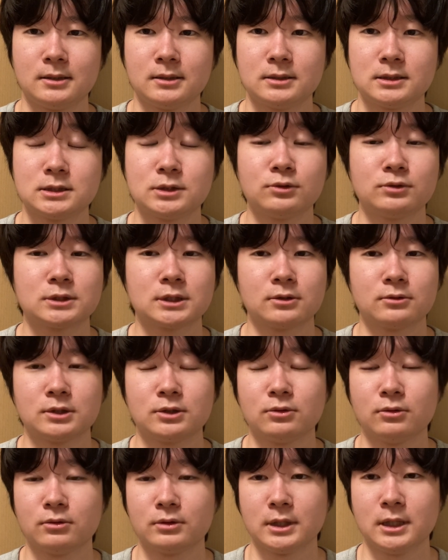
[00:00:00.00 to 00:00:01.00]
視聴者の
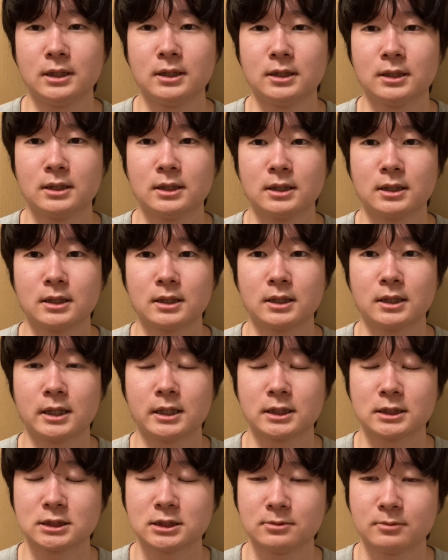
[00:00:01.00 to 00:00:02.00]
人をね、
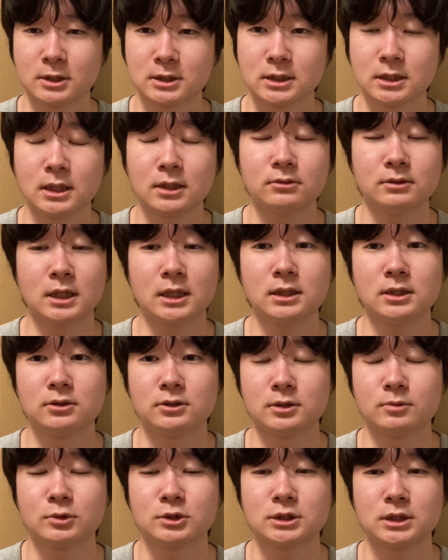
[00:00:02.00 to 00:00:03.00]
悲しませたくないっていう
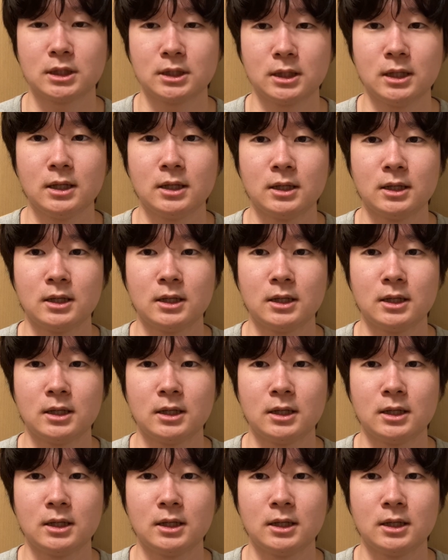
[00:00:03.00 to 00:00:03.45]
気持ちでね、